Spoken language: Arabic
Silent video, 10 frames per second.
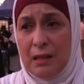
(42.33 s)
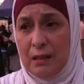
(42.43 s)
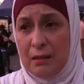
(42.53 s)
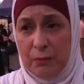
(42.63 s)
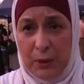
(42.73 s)

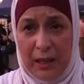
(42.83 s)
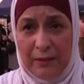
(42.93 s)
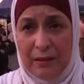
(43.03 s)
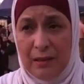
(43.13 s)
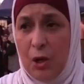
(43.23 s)

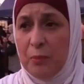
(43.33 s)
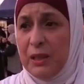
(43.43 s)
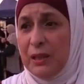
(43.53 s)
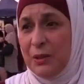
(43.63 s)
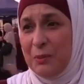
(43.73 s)
الوراثه تاعهم
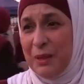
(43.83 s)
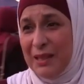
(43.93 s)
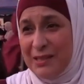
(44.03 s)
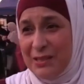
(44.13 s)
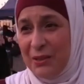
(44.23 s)
اللي عندهم
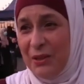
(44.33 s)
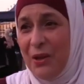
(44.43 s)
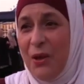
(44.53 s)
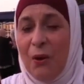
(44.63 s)
مرض السكر